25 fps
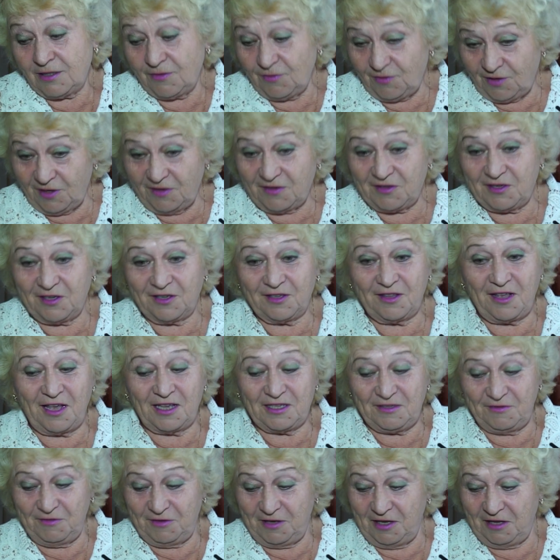Светить всегда,
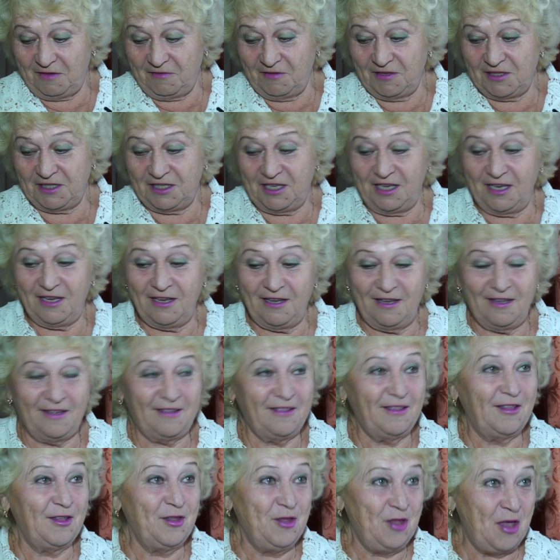светить везде.
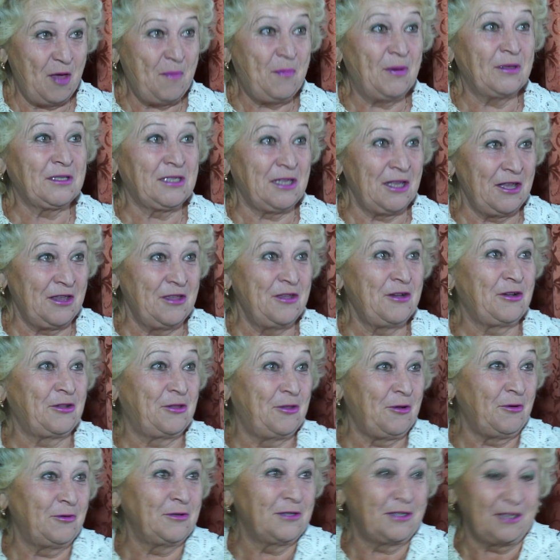До дней последних
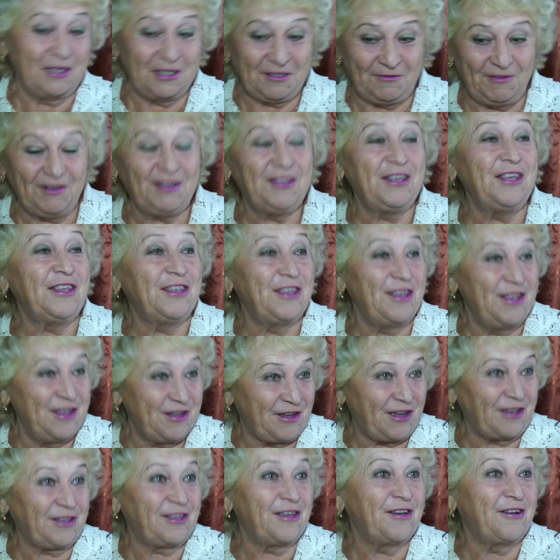донца светить и
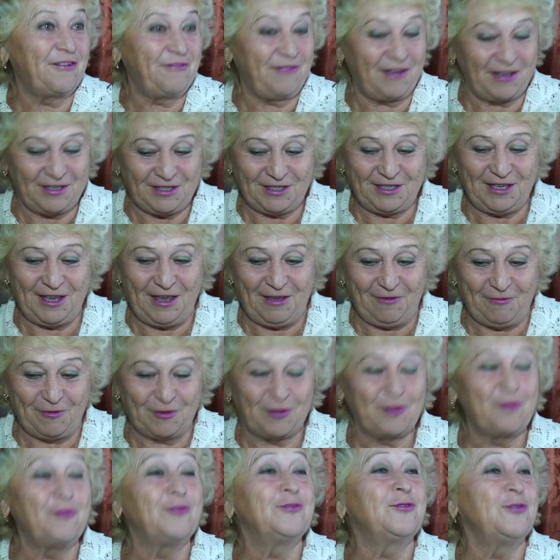никаких гвоздей.
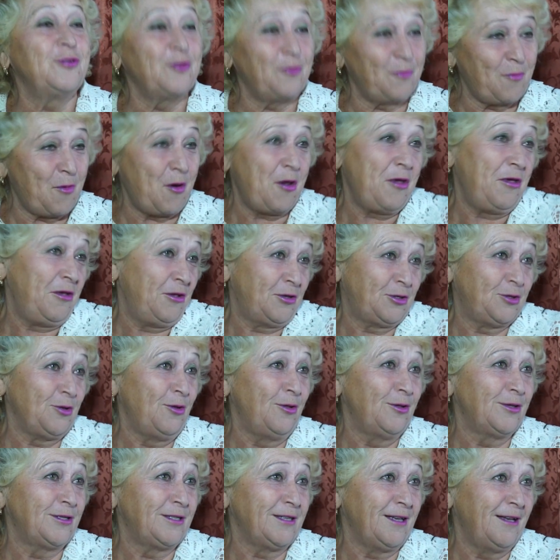Вот лозунг мой и
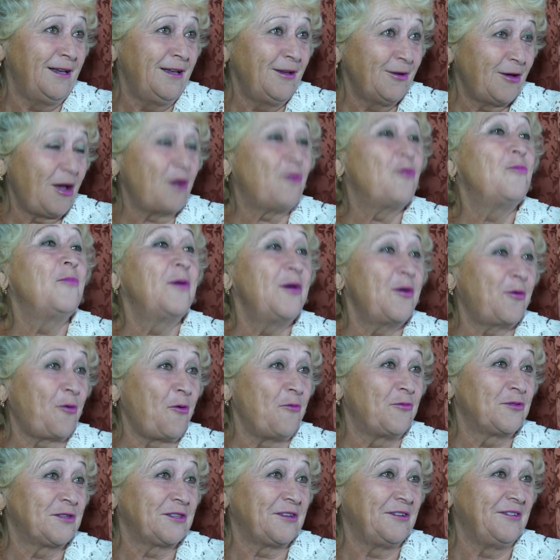солнце, как у
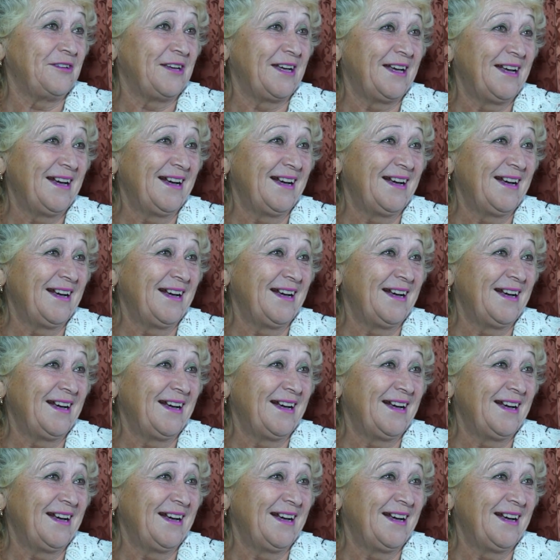Маяковского.